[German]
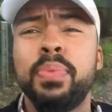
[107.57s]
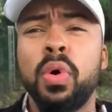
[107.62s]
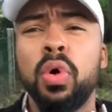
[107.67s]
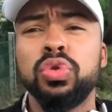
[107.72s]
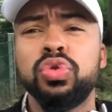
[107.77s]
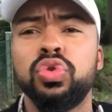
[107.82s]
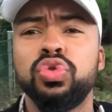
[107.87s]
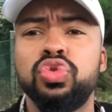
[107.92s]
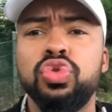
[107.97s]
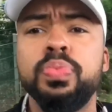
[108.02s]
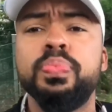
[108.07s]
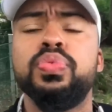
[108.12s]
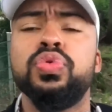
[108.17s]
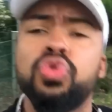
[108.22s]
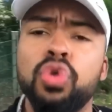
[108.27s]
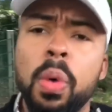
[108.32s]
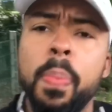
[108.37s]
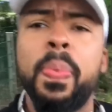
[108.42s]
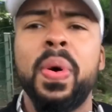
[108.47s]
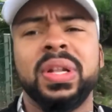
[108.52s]
Prototyp
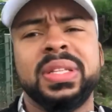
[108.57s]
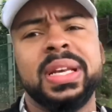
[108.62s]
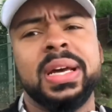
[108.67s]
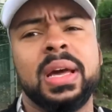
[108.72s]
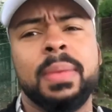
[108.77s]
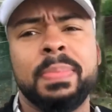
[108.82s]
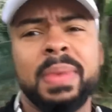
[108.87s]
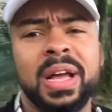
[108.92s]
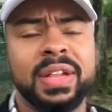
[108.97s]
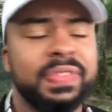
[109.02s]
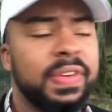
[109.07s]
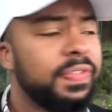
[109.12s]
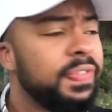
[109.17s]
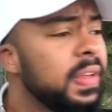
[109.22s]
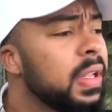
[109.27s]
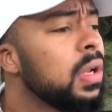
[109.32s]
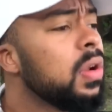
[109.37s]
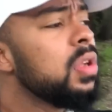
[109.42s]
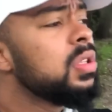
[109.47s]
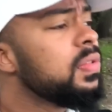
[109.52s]
Roboter gemacht, weil
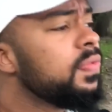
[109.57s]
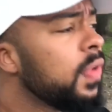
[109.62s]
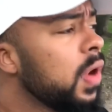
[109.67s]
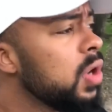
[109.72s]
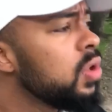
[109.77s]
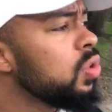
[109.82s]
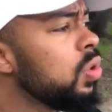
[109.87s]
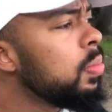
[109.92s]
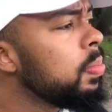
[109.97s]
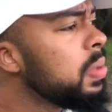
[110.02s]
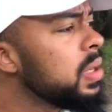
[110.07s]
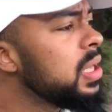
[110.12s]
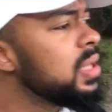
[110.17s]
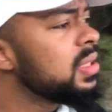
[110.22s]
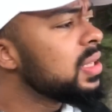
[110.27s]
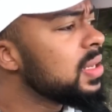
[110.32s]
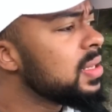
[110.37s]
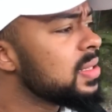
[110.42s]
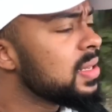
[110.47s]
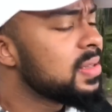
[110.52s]
viele Leute wollten
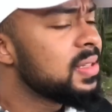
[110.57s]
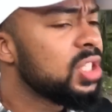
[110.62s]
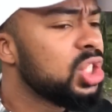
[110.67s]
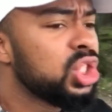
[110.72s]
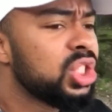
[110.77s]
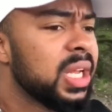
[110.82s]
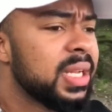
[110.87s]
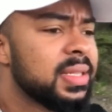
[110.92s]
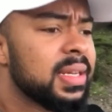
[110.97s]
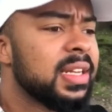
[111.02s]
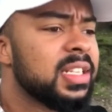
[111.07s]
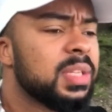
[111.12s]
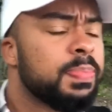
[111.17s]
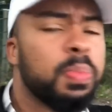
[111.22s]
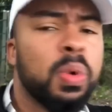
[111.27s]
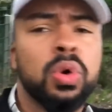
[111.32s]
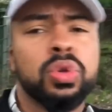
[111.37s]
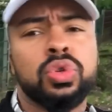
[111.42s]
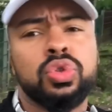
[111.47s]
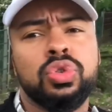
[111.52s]
unbedingt jetzt, dass ich Städte als
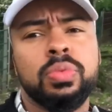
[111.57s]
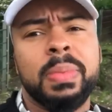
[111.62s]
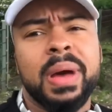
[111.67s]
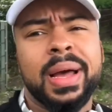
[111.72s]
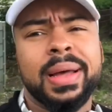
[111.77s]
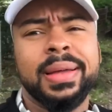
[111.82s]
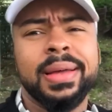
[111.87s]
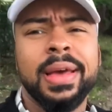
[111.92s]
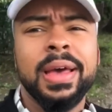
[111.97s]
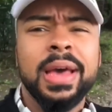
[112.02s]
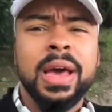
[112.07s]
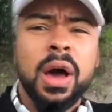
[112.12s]
Prototyp mache.